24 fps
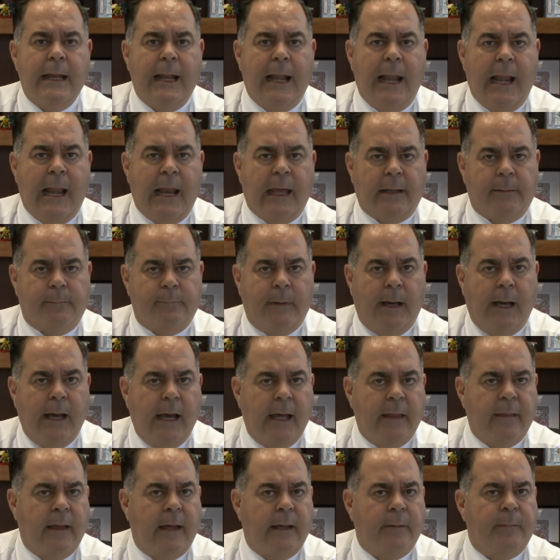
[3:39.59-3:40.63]
la
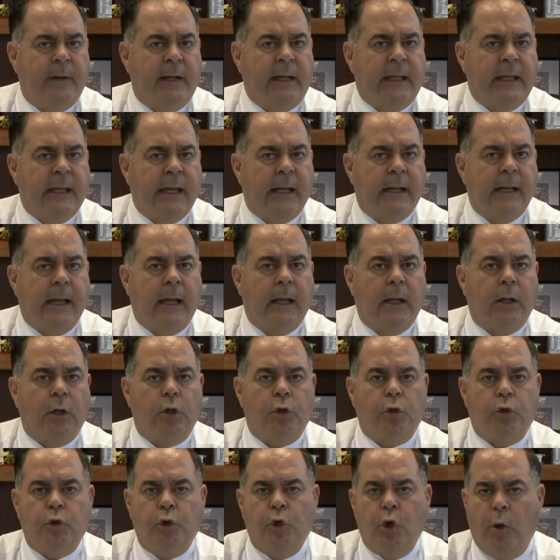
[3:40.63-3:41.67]
embajada americana
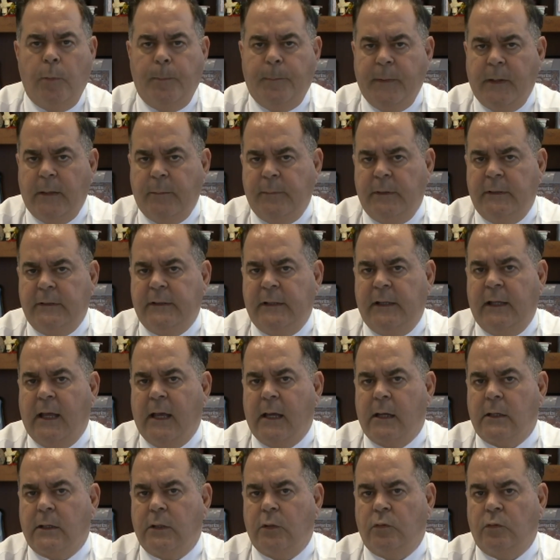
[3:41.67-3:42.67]
no permitía